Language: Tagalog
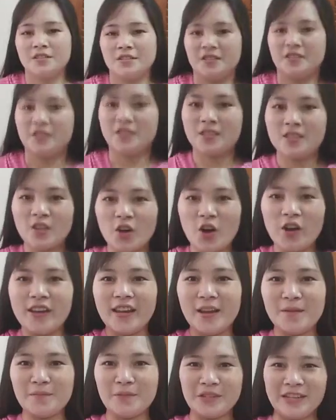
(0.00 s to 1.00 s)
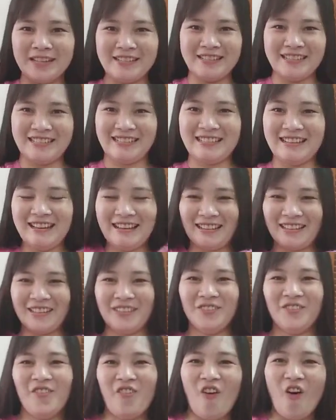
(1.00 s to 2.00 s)
So, yan po yung sa akin.
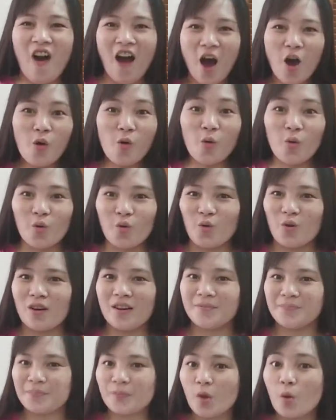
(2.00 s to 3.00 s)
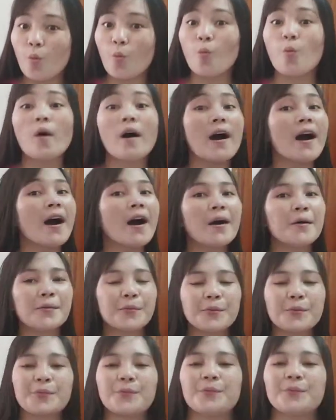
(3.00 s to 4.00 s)
Wow! Wow!
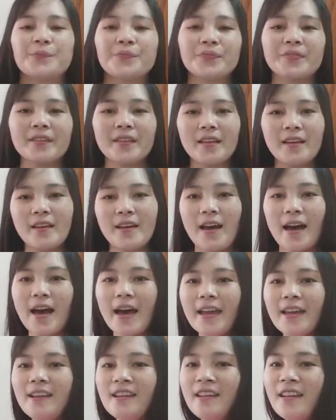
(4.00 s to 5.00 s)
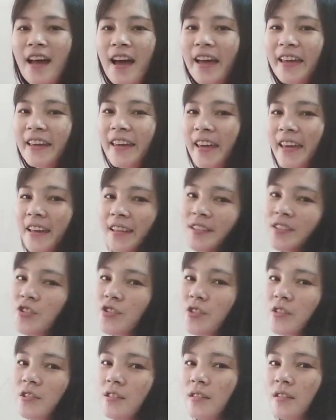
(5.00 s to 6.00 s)
I like it!
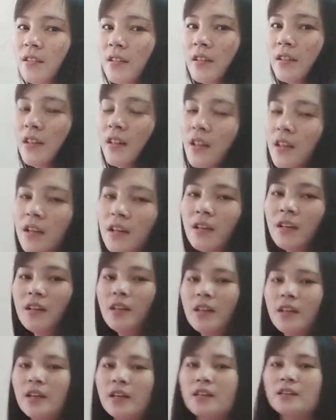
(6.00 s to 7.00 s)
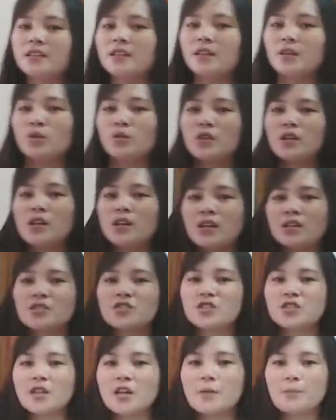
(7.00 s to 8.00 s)
Hindi ko na lang
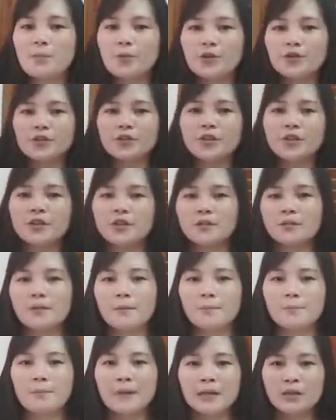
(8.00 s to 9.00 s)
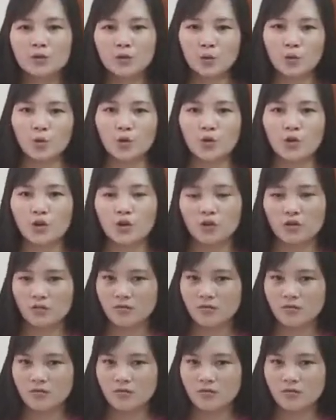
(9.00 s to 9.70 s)
siya pwedeng pantulog.